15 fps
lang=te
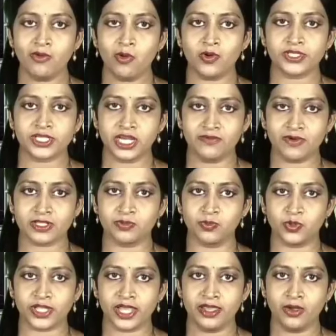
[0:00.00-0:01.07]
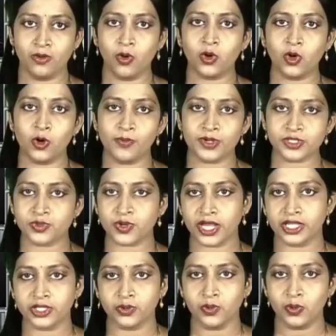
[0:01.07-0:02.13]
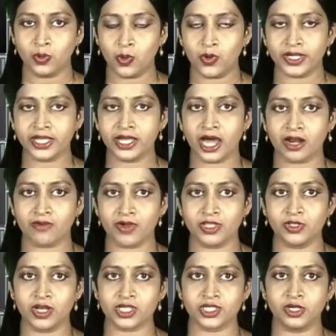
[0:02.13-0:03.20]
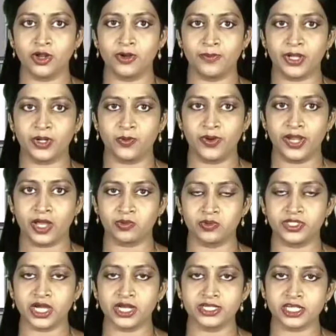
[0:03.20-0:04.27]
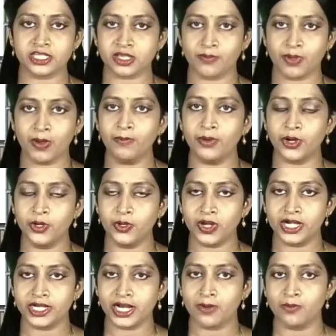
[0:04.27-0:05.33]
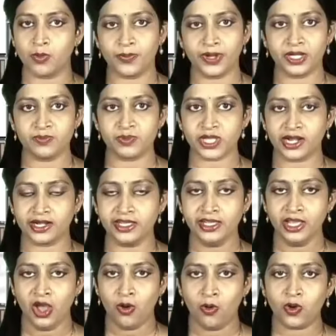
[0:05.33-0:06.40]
ఈఓ శ్రీనివాస్మూర్తి ఒక్కో బస్సు ఖరీదు కోటి అరవై ఐదు లక్షలు అని పేర్కొన్నారు ఛార్జింగ్ సమయం రెండు గంటల ముప్పై నిమిషాలని